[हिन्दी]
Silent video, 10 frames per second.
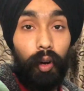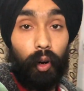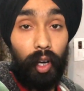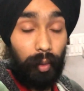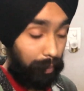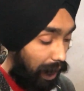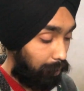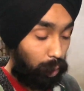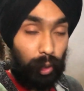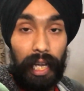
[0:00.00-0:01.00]
और मैं
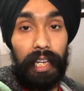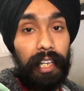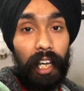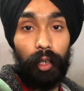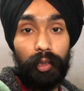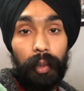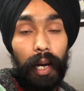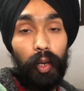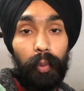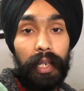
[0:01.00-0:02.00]
बताऊँ क्या लेके आया हूँ जब
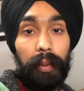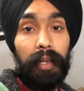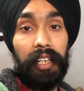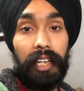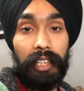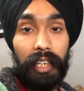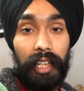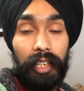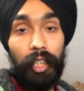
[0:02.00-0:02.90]
आलू मटर बन रहे थे ना